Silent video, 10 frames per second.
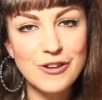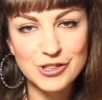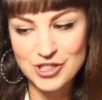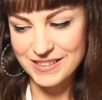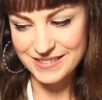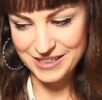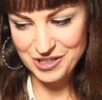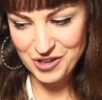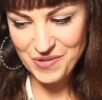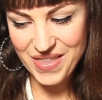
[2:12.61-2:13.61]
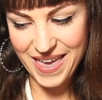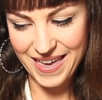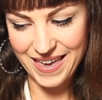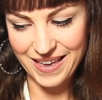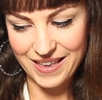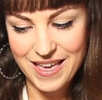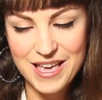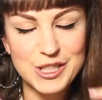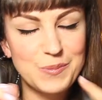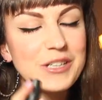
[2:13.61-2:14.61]
li ho scelti io e
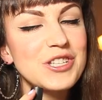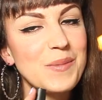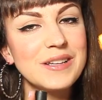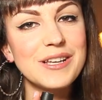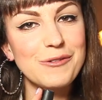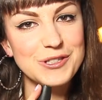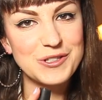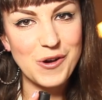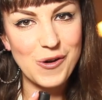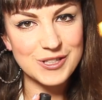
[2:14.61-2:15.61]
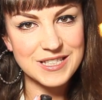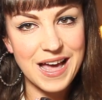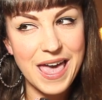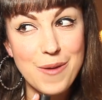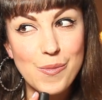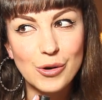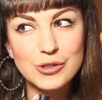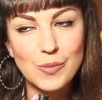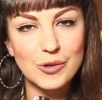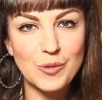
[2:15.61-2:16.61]
specialmente questo rosa è
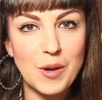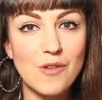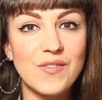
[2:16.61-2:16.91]
molto molto bello,